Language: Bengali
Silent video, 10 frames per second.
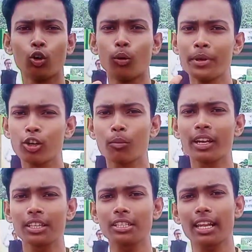তো বৃক্ষ
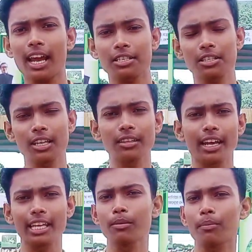যারা আসতে চান
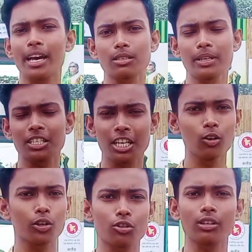তারা কিভাবে আসবেন
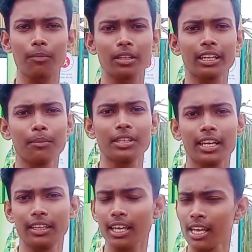সেই লোকেশনটা আপনাদেরকে আমি
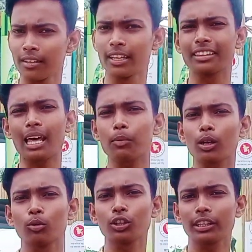দিয়ে দিই দেন তার
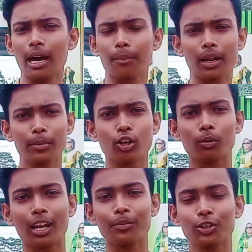পরবর্তীতে আমরা
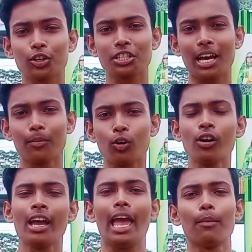বৃক্ষ ভিতরে যাব
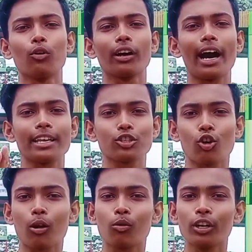এবং গাছ
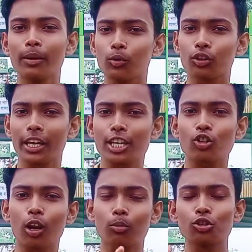সর্বনিম্ন থেকে
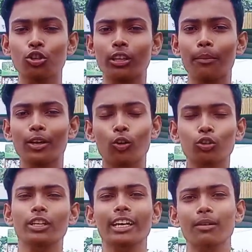সর্বোচ্চ দামের
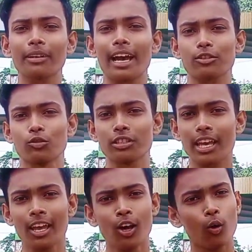কত টাকা দামের গাছ
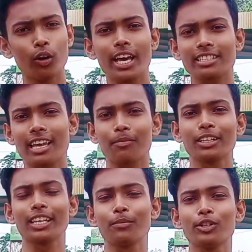উঠছে ওইটা আজকে
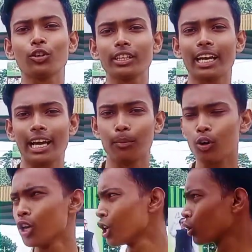আপনাদেরকে ভিডিওতে
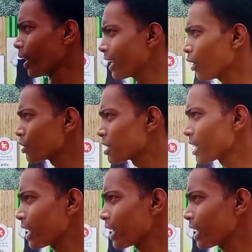দেখাবো তো এটা হচ্ছে